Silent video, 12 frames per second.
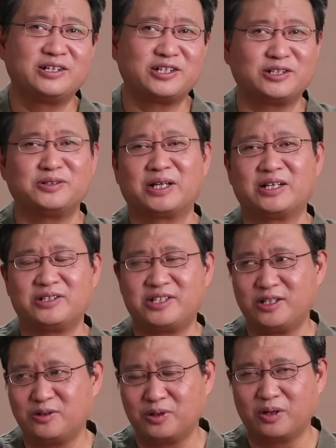之后他就
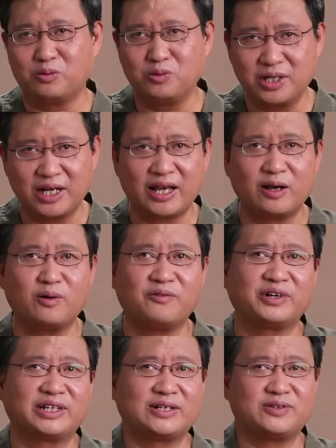进入了乌克兰国
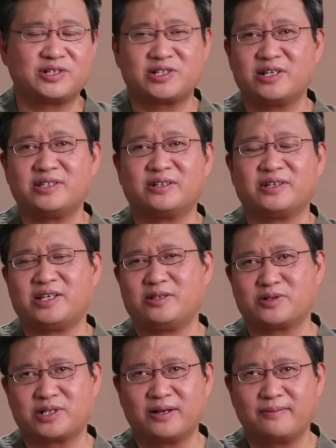防大学深造研
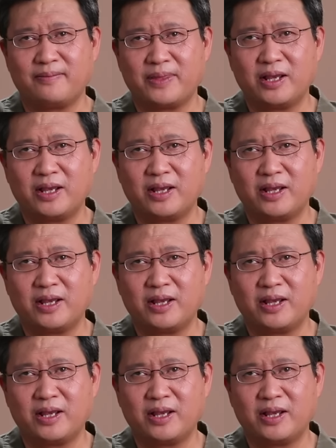究生。